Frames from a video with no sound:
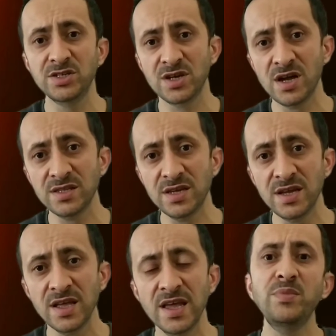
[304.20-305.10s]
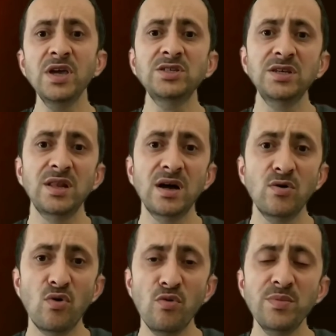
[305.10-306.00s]
çıkartarak 5
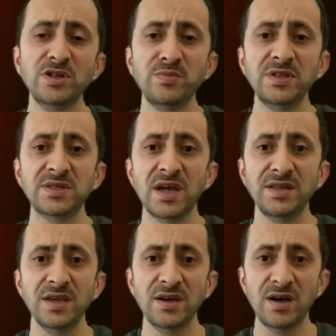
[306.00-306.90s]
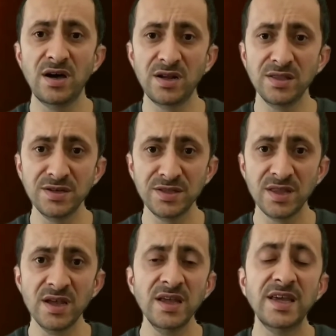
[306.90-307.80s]
ila 15 milisaniye
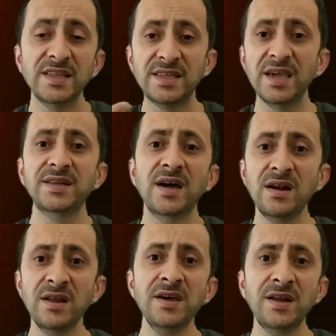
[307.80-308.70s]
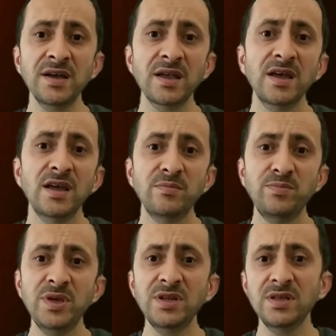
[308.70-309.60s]
aralığında tekrarlayarak
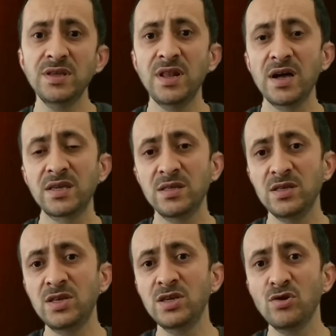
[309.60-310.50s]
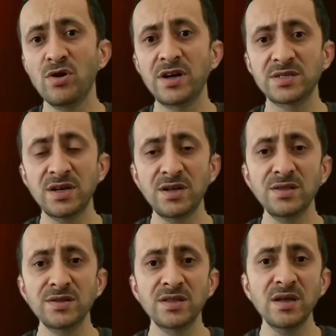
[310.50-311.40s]
1 ila 2 kHz
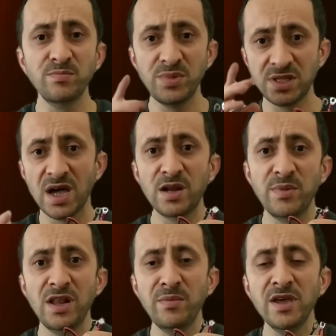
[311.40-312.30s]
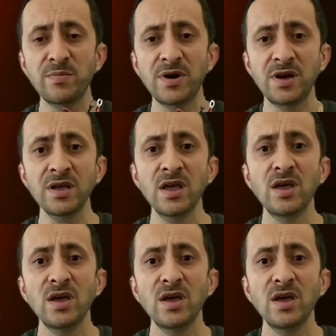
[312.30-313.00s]
aralığında bir darbeleme yaparak